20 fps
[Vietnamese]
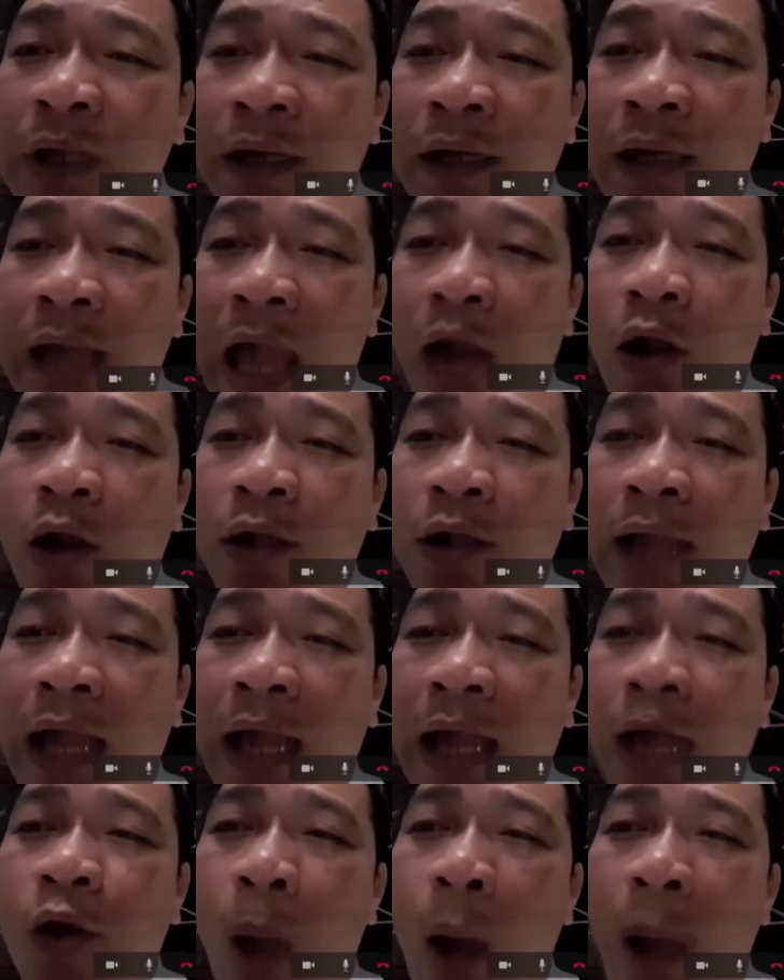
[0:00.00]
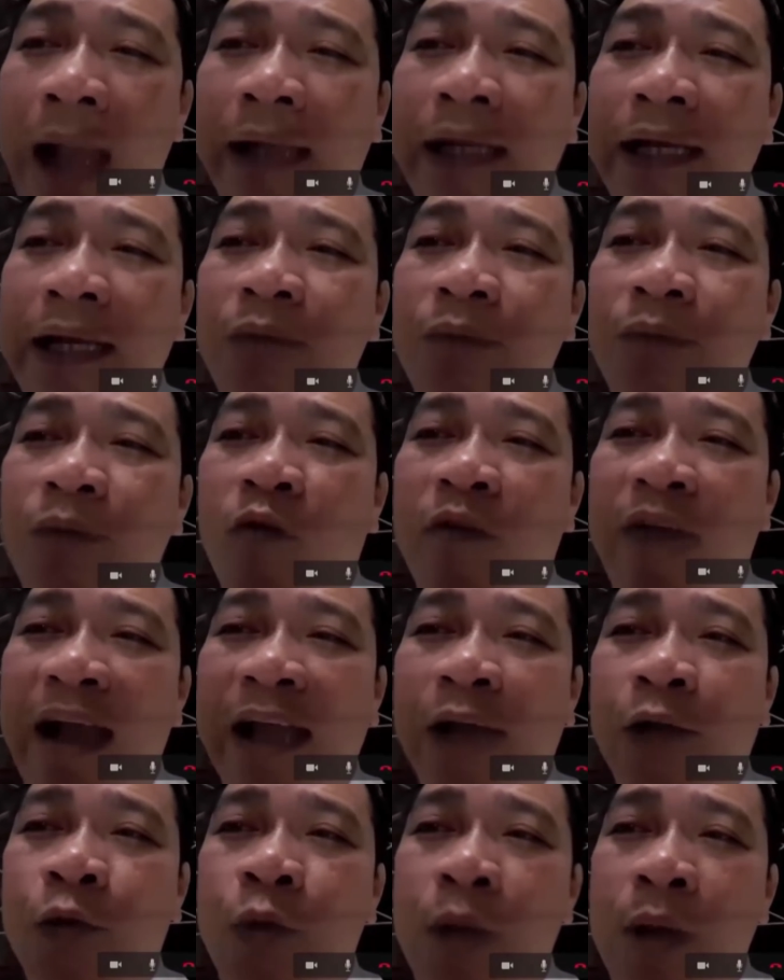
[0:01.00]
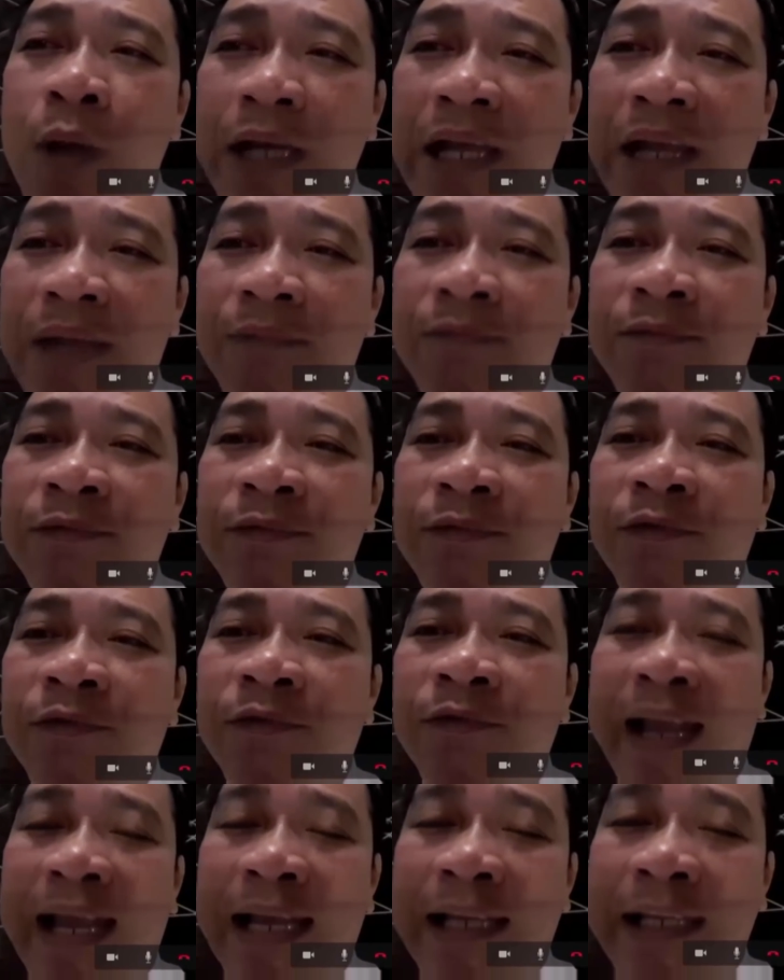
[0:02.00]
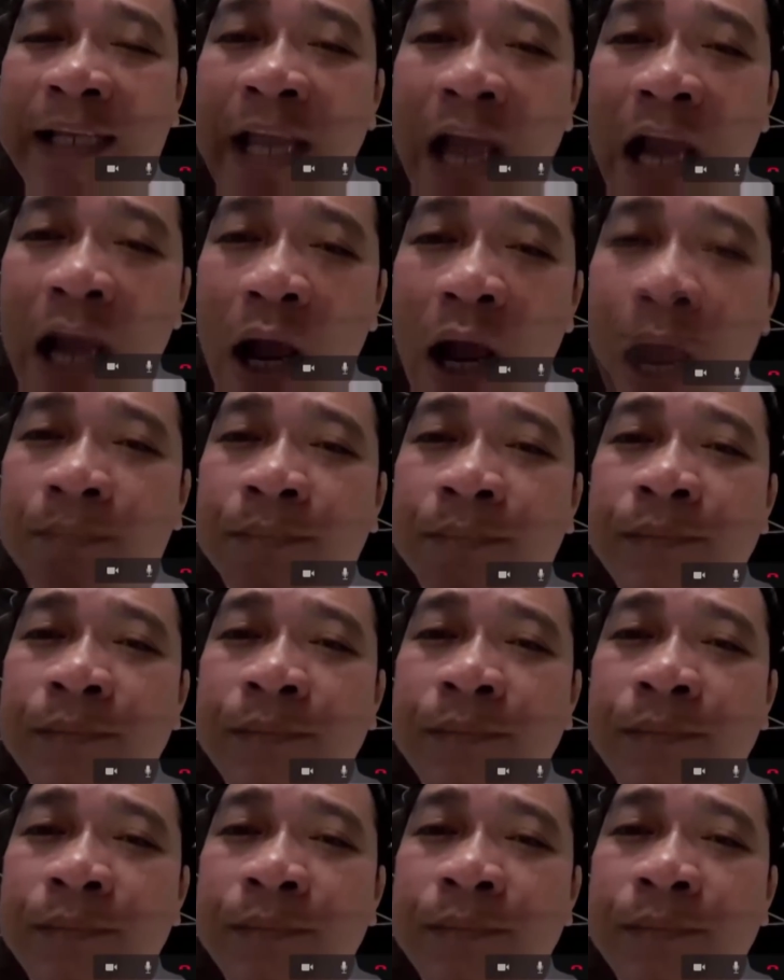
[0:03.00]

để có thể loại đi một vài khuyết điểm về cách ký âm.